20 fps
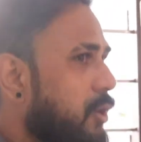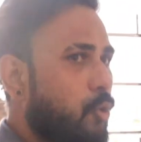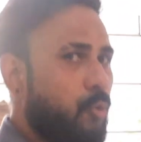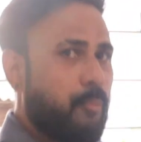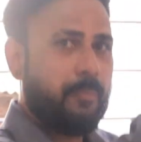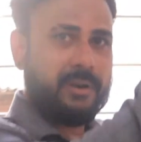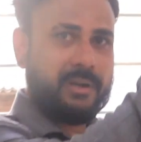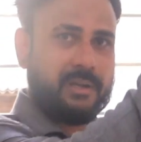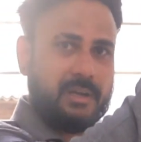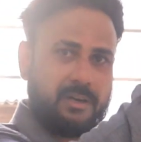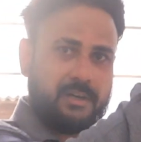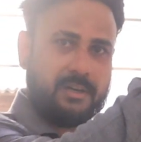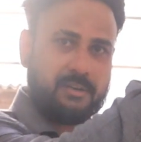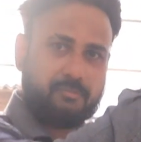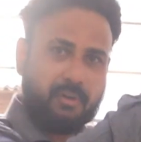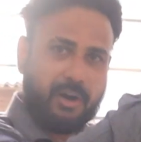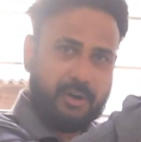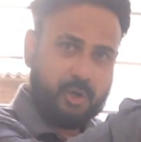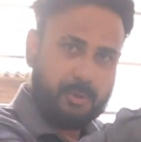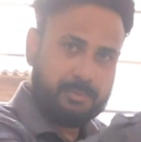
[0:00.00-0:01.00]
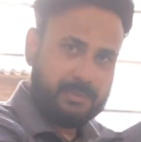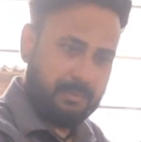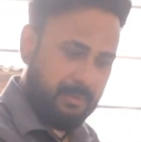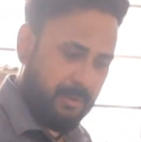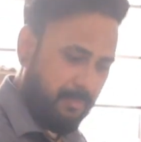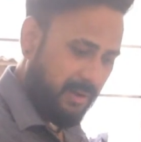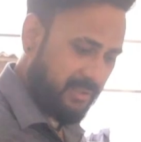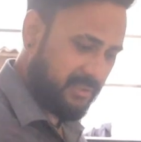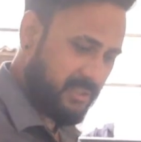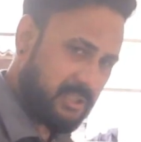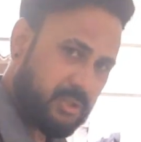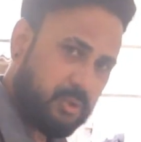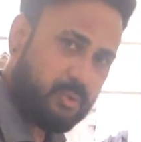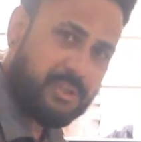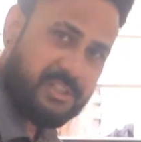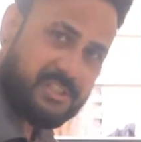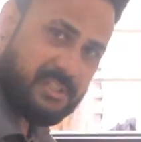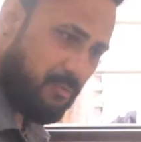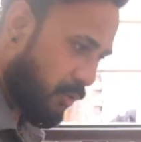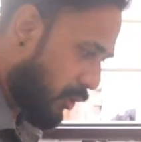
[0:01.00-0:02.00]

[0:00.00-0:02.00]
है ऊपर का वार्ड्रोप मैं बात करता हूँ नीचे